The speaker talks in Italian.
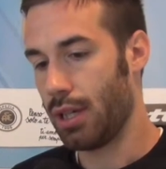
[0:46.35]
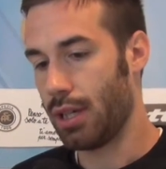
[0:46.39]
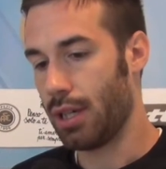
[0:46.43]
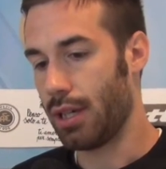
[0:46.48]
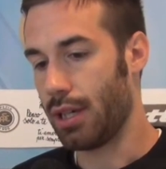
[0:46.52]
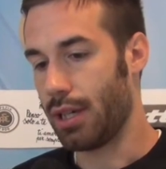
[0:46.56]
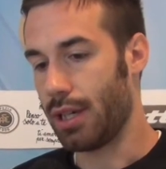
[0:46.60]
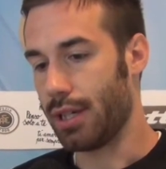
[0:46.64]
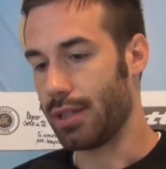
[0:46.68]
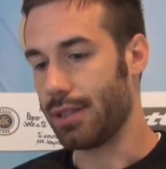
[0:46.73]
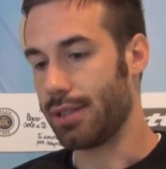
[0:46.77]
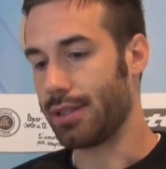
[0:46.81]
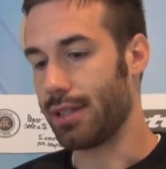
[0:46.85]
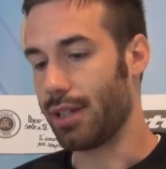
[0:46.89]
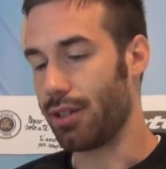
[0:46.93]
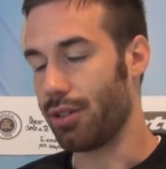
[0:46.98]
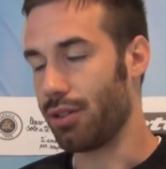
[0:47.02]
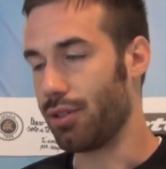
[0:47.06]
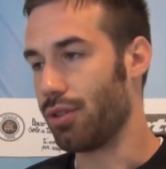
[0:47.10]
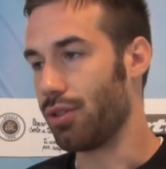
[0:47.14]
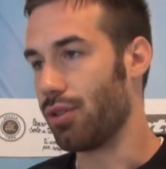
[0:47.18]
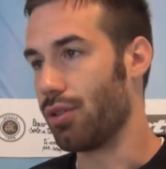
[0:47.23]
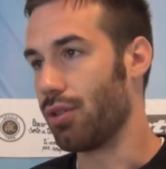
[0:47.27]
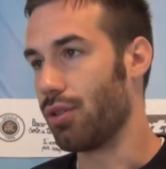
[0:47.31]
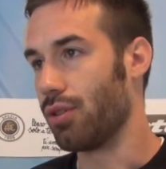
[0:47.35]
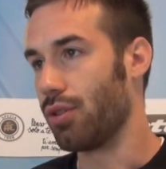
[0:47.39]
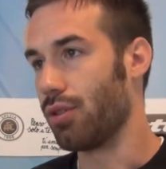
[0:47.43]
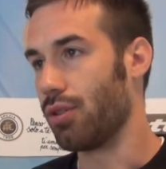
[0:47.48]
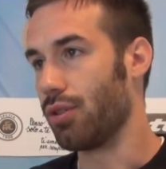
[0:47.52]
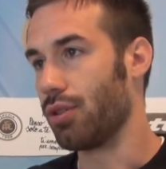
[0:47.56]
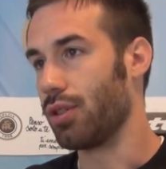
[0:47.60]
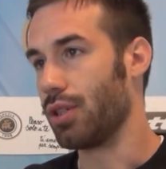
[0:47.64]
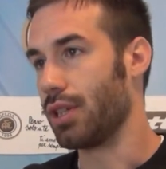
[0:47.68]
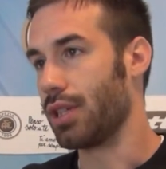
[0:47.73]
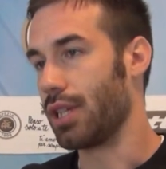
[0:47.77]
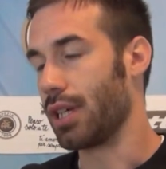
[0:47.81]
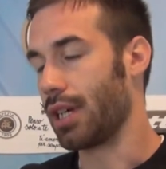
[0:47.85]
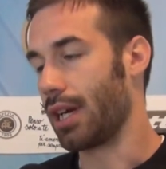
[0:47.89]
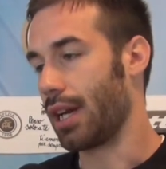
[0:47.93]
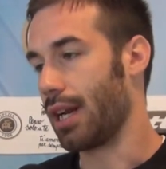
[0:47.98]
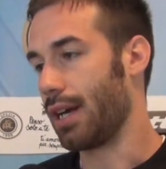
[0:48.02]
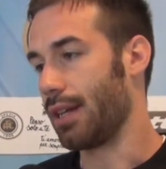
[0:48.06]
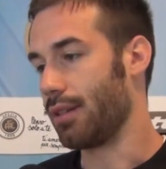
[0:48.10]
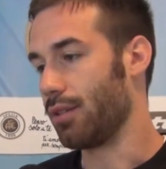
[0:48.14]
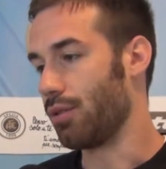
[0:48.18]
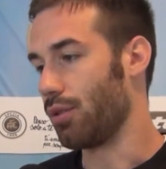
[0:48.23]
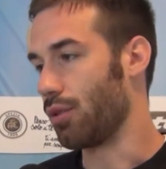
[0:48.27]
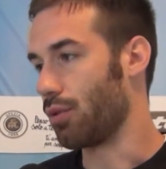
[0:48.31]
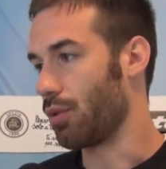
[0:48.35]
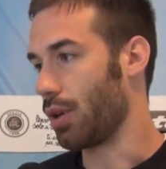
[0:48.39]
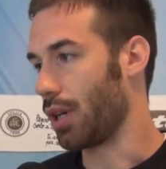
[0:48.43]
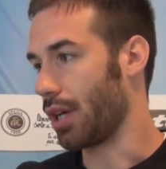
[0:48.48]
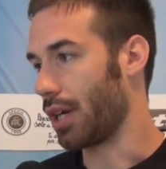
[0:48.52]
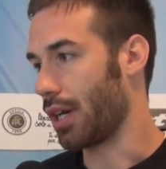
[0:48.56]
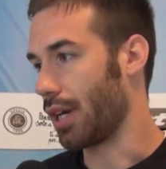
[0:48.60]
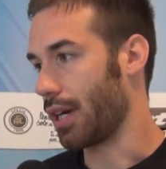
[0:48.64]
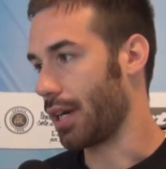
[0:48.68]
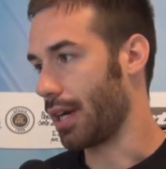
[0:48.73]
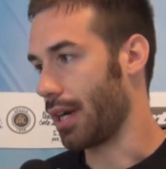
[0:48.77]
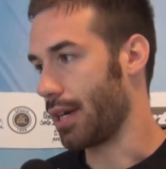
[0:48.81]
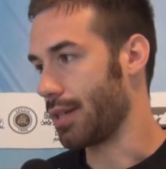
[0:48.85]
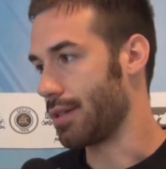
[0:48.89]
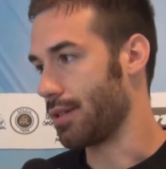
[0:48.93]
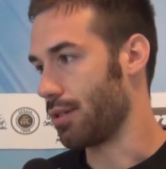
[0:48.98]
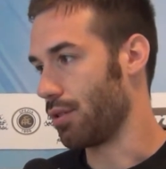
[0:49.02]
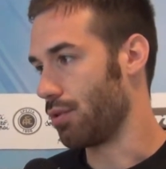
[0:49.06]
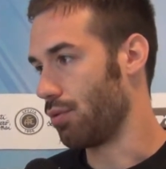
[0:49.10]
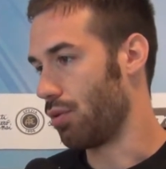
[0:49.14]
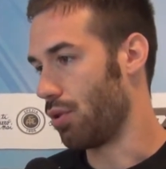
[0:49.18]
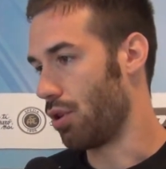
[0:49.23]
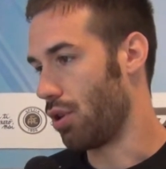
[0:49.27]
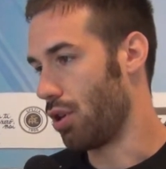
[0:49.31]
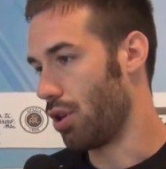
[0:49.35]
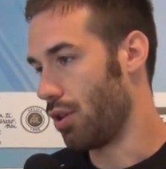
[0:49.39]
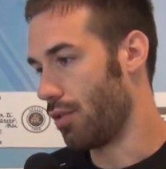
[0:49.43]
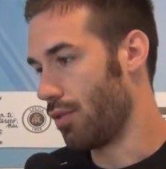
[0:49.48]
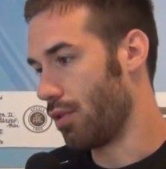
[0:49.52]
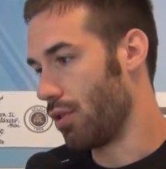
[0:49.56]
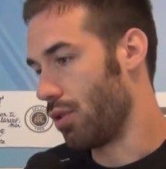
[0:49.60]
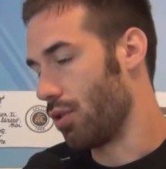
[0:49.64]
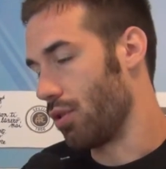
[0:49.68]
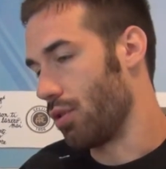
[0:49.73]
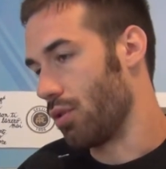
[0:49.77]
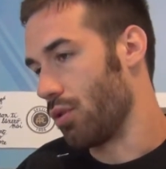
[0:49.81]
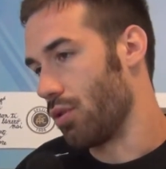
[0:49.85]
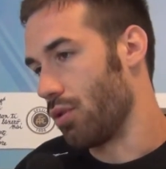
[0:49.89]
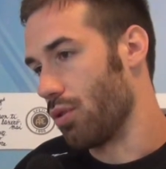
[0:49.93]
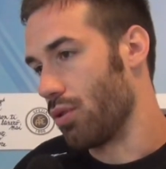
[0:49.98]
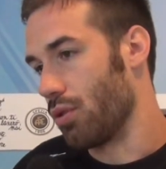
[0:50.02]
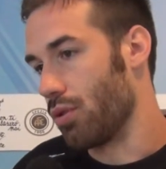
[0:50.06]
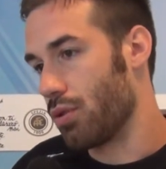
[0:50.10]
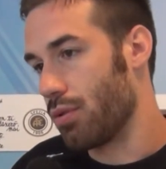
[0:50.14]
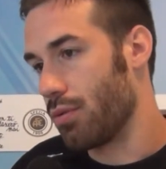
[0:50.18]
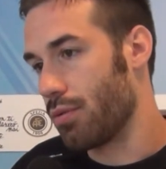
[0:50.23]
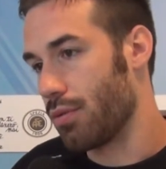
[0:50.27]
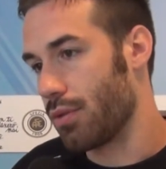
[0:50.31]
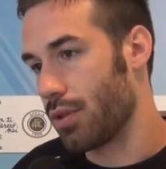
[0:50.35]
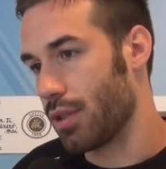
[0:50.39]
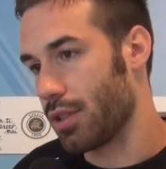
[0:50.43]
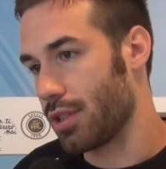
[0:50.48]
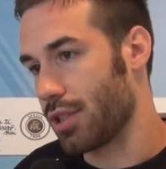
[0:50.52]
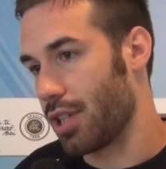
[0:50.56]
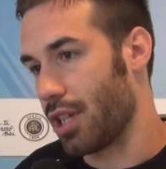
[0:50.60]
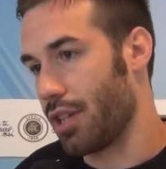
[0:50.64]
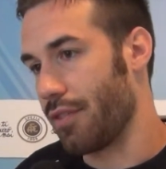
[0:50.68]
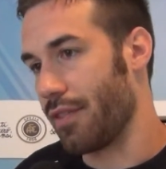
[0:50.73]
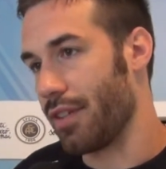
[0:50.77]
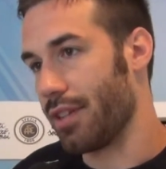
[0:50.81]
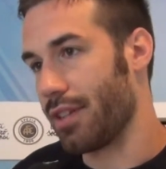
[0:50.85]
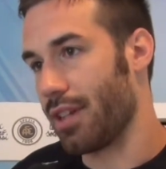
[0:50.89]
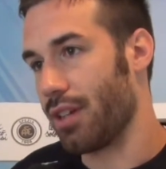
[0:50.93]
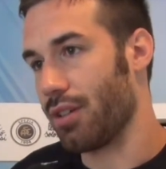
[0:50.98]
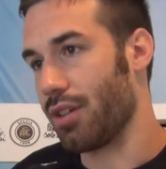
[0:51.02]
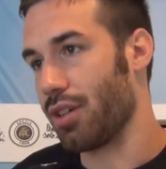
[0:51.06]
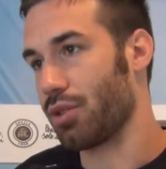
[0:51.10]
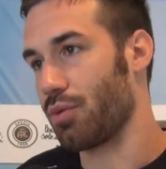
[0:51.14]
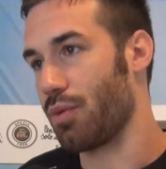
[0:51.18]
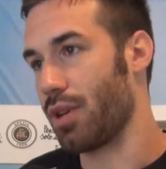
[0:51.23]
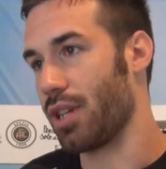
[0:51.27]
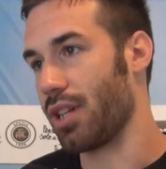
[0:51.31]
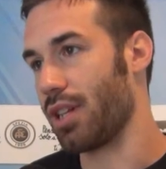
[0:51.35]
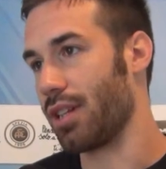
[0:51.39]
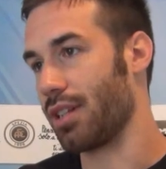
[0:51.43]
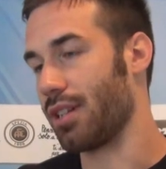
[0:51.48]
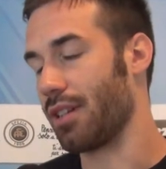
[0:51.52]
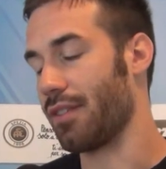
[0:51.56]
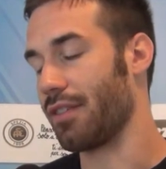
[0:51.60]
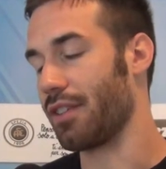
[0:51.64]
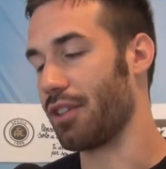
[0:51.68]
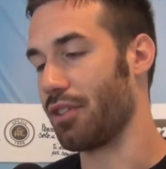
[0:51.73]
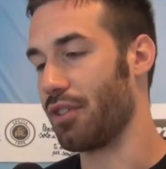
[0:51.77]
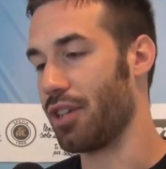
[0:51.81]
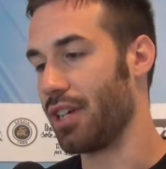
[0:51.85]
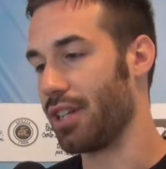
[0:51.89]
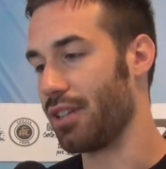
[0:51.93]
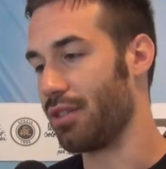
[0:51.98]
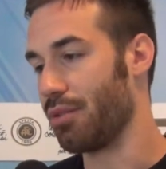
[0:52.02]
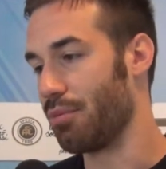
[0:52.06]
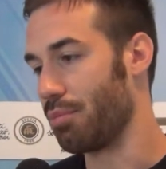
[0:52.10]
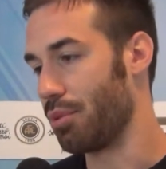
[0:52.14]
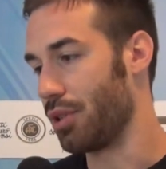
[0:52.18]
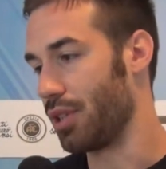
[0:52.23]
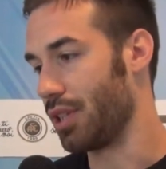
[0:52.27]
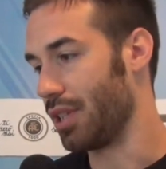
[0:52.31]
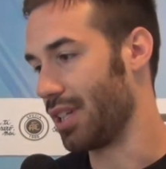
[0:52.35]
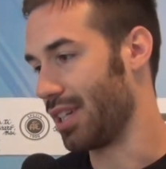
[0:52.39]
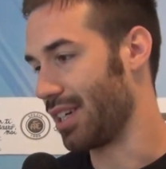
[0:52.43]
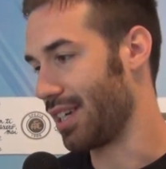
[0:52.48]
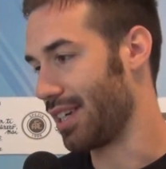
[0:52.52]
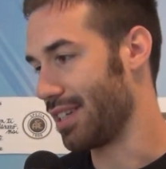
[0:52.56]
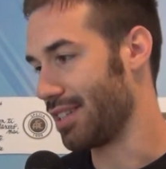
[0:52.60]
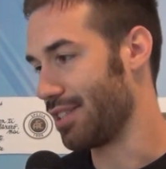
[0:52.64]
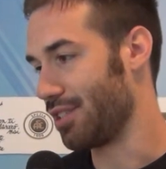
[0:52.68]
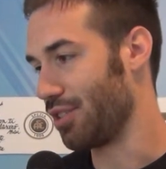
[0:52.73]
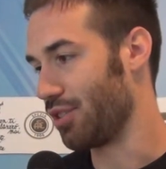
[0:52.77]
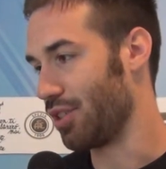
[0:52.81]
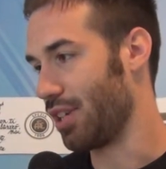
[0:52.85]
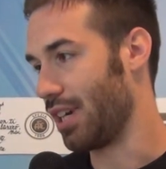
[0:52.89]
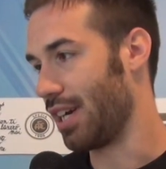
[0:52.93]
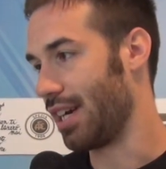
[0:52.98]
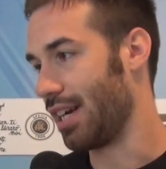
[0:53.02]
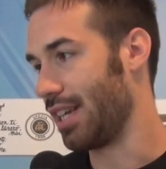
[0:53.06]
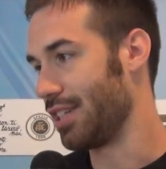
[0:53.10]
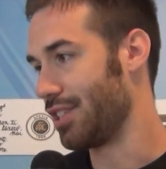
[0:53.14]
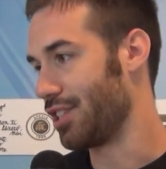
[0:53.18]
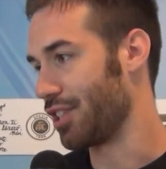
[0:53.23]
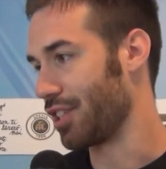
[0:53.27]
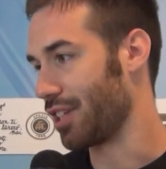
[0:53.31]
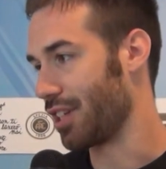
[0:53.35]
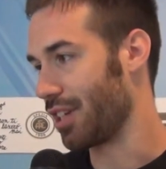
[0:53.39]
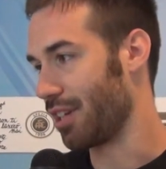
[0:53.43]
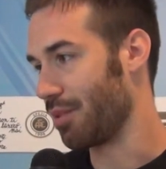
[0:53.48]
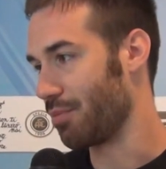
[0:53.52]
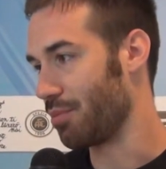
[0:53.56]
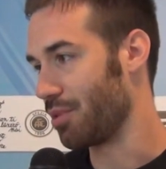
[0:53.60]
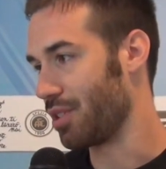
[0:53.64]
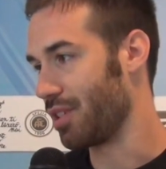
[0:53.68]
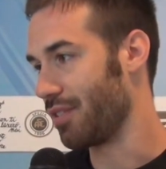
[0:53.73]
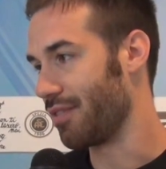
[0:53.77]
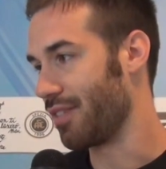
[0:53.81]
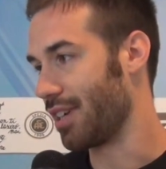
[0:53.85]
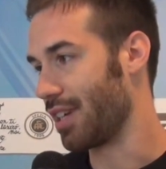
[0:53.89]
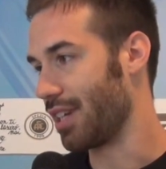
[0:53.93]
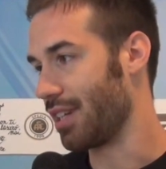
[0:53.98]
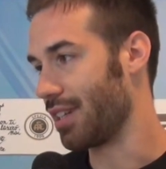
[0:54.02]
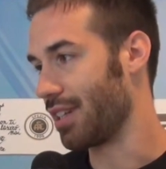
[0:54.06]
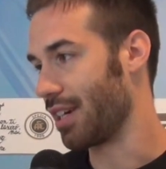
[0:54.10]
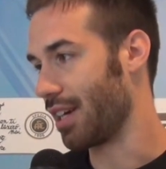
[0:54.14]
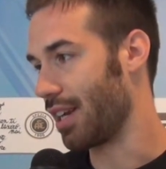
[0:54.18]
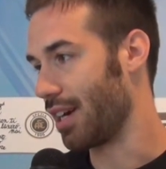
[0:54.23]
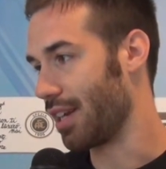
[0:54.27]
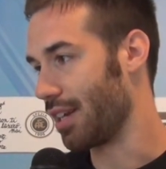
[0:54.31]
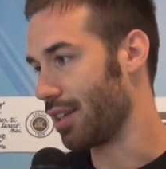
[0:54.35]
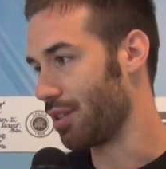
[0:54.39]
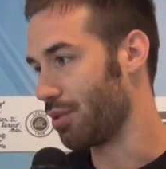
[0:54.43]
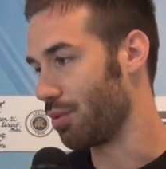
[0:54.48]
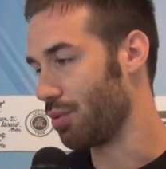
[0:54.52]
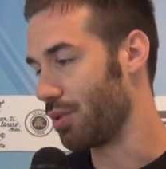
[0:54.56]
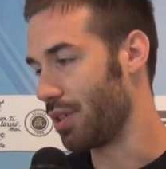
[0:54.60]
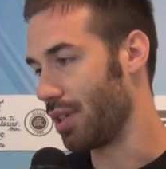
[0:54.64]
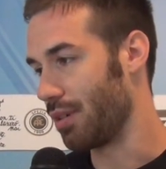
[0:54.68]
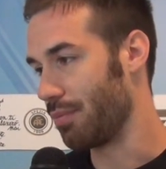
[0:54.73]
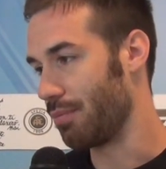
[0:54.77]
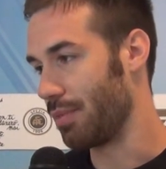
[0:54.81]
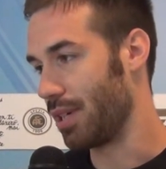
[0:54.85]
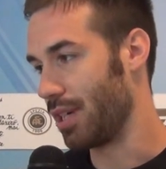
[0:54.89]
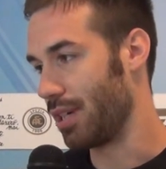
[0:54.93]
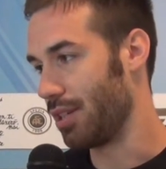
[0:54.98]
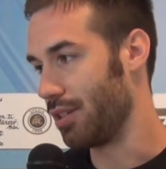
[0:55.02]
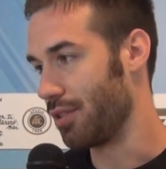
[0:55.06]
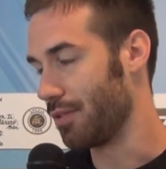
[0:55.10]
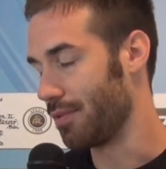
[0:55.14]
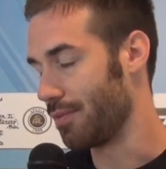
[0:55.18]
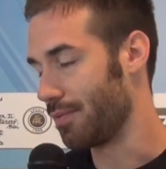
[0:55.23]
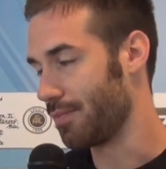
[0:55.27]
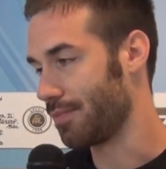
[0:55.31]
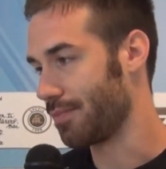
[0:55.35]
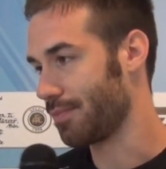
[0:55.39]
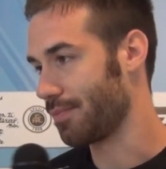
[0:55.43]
eh, stanno integrando qualche ragazzo nuovo, sta diventando una squadra tra virgolette un po' internazionale, cercheremo di far integrare tutti al meglio.